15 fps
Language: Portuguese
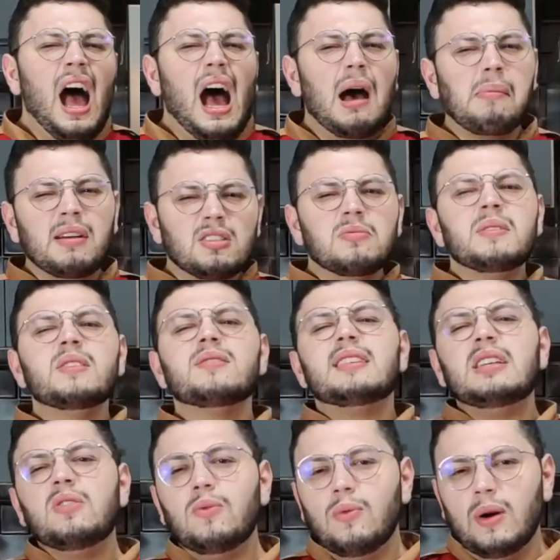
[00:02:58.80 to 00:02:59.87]
Há mais ou menos
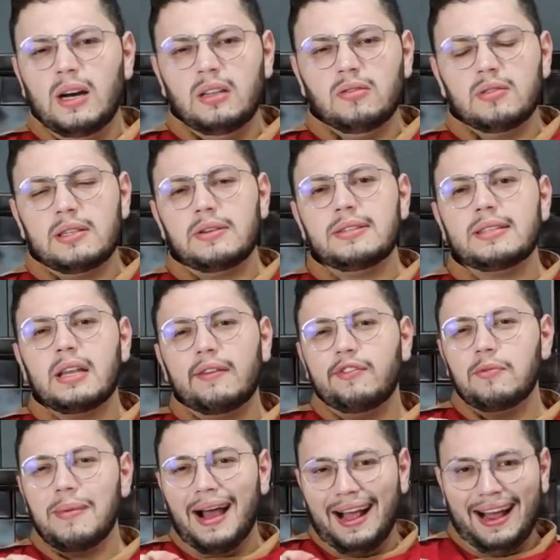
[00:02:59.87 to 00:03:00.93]
5 anos eu
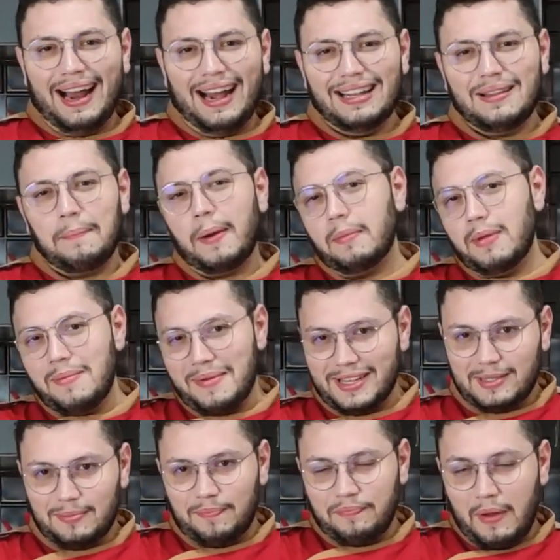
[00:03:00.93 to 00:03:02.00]
escrevi uma carta para mim
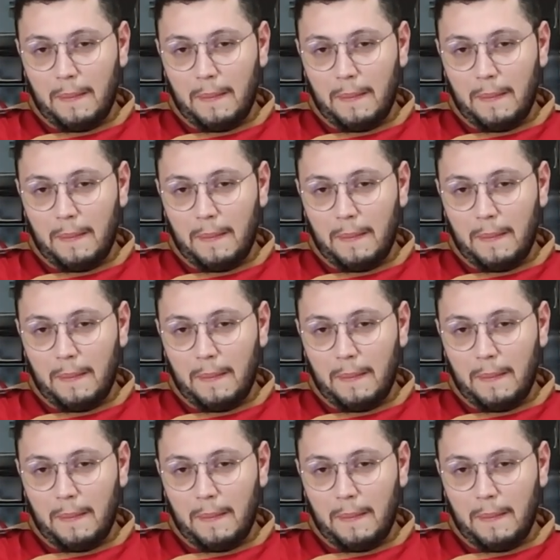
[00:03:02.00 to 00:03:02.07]
mesmo,